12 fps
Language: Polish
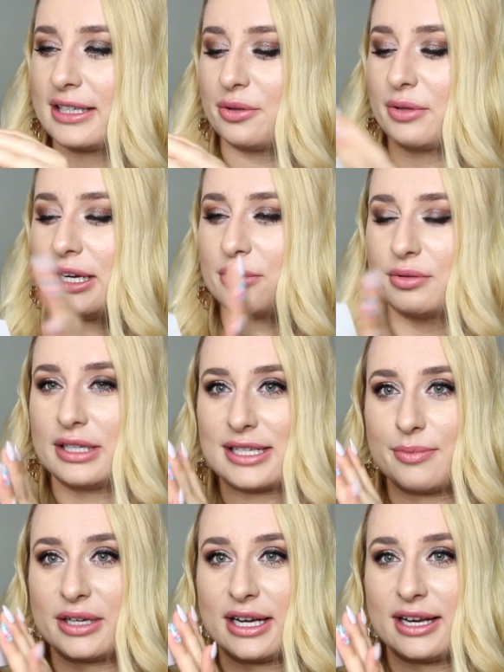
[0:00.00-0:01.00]
tektura, tutaj
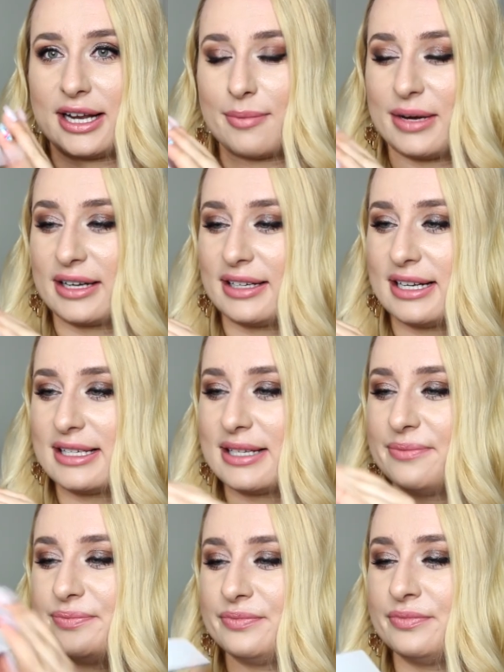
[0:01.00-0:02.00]
zamykana na
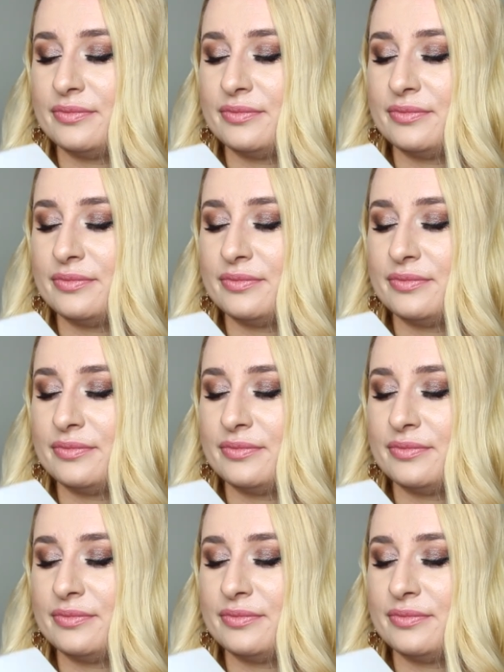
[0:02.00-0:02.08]
magnes.